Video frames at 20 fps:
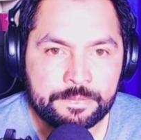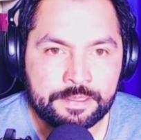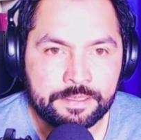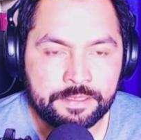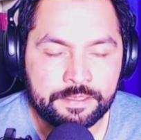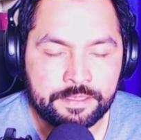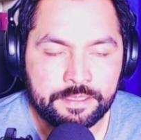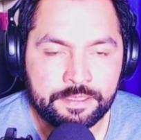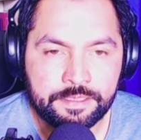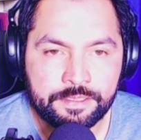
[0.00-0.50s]

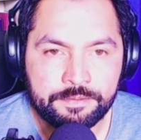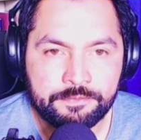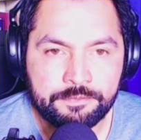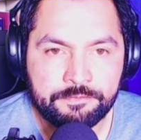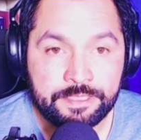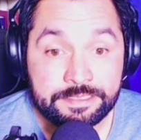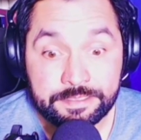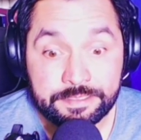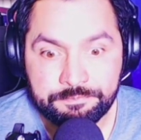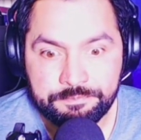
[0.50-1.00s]
eh,
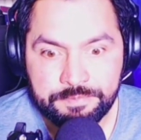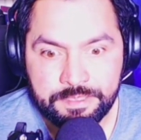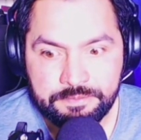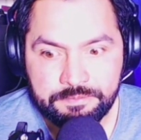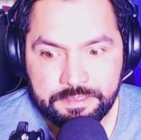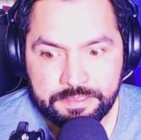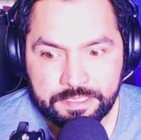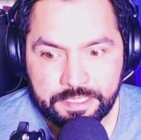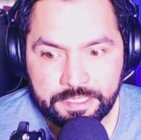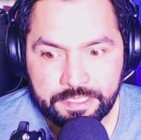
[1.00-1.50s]
bases
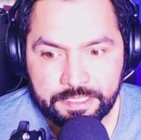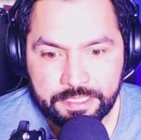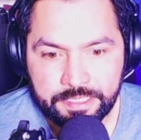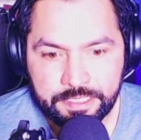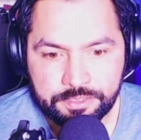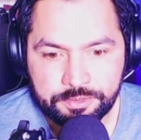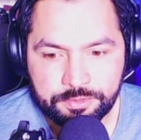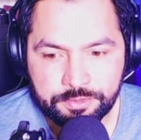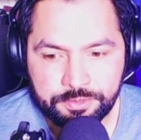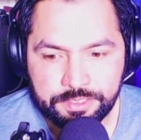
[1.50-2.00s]
bíblicas e
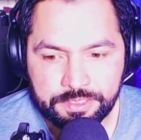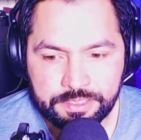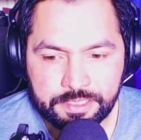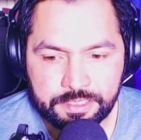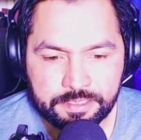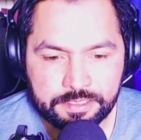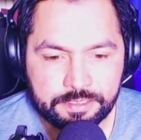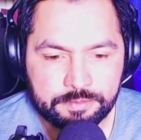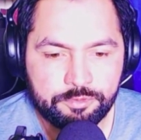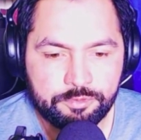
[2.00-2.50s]

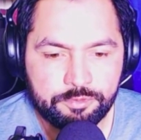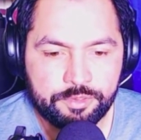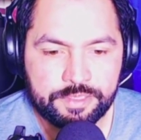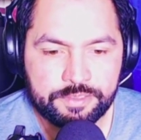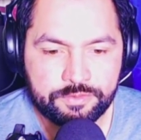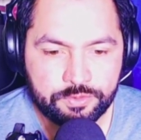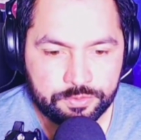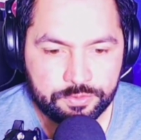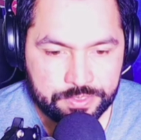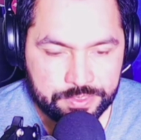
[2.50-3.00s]
históricas que
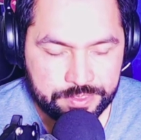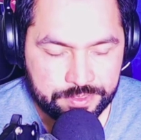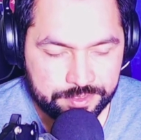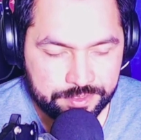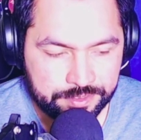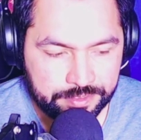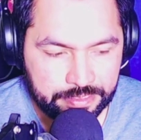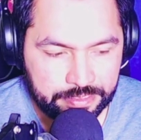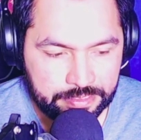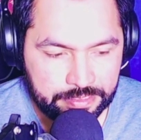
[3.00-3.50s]
puedan
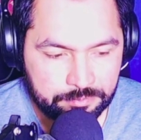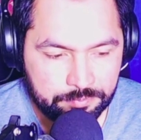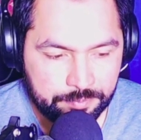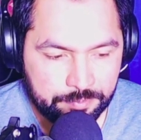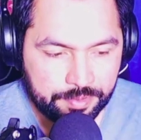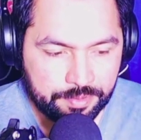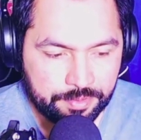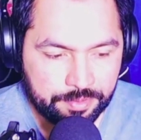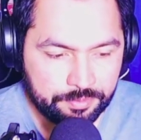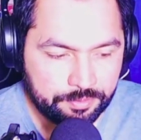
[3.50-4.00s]
sostener el
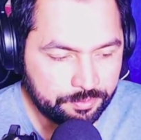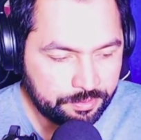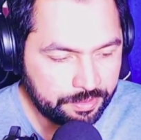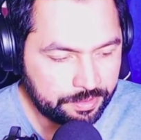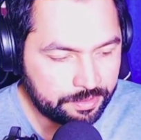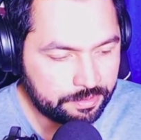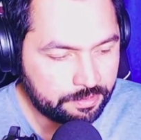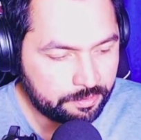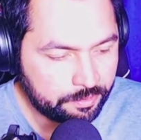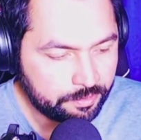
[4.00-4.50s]
papado
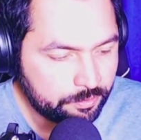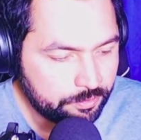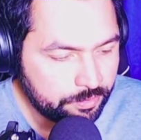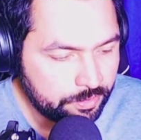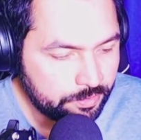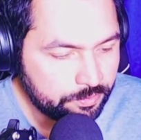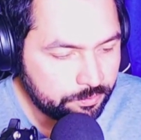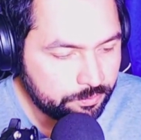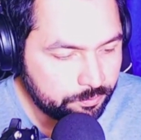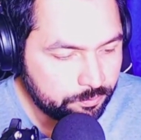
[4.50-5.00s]
desde,
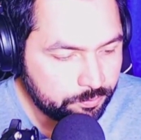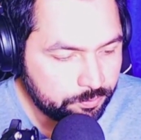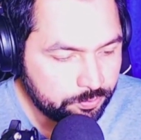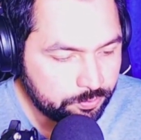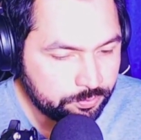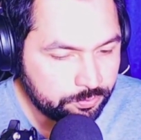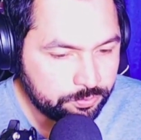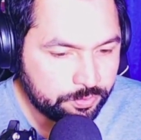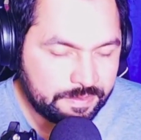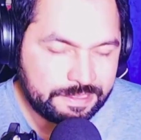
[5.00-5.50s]
desde un
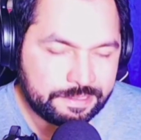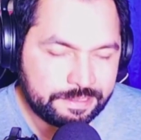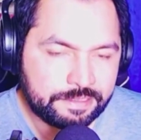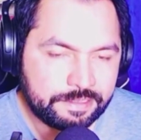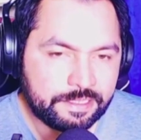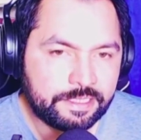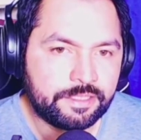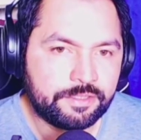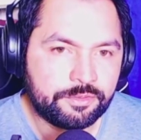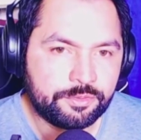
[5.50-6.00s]
punto de
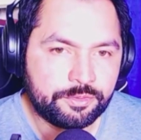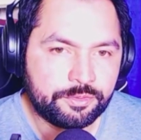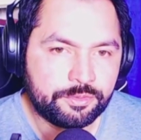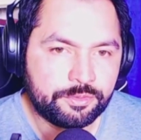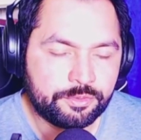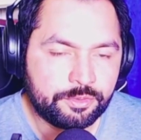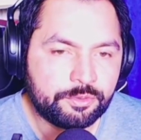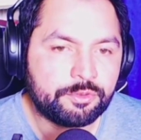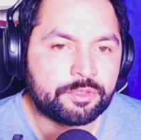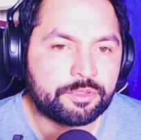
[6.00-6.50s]
vista
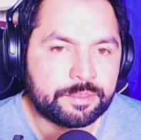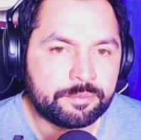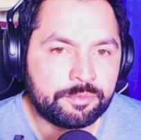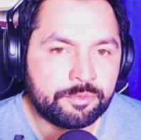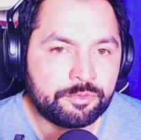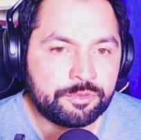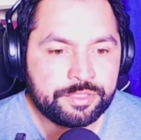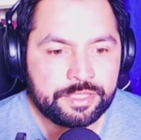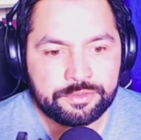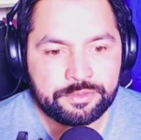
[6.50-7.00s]
o,
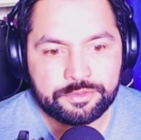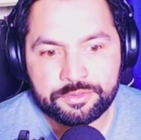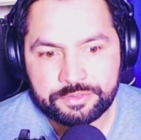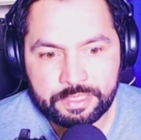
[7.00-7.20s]
repuntándose